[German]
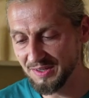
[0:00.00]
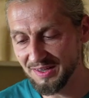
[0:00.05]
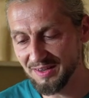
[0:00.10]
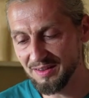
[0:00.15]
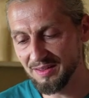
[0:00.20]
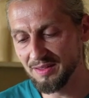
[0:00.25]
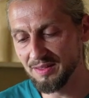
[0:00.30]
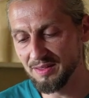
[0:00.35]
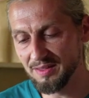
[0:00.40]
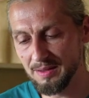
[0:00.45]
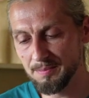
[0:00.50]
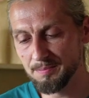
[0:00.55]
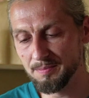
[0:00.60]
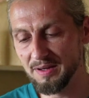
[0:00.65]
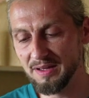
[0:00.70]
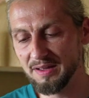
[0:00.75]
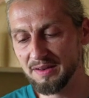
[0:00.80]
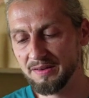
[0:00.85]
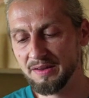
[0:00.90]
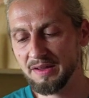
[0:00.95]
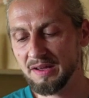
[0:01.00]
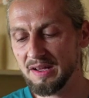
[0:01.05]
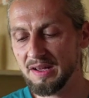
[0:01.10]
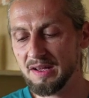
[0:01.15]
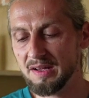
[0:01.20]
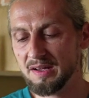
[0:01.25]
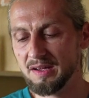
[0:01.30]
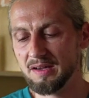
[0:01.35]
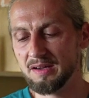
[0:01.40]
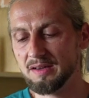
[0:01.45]
Das ist eben ein
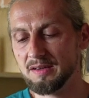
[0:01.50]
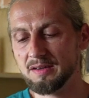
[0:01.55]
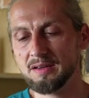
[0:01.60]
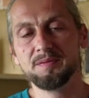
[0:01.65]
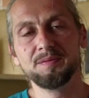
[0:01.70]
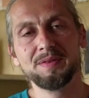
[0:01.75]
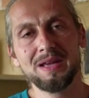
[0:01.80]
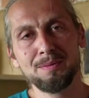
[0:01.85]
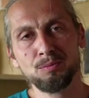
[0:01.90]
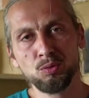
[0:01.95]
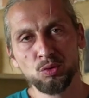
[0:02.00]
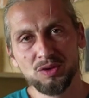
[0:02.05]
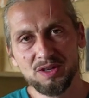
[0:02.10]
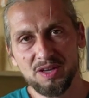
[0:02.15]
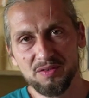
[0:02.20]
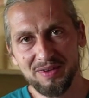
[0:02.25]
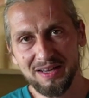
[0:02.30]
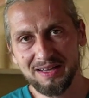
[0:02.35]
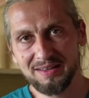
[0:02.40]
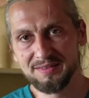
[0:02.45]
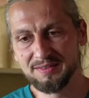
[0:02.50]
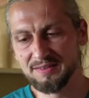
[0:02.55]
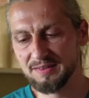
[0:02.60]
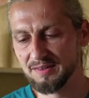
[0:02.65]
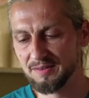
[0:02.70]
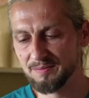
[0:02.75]
äh, Wermutgewächs.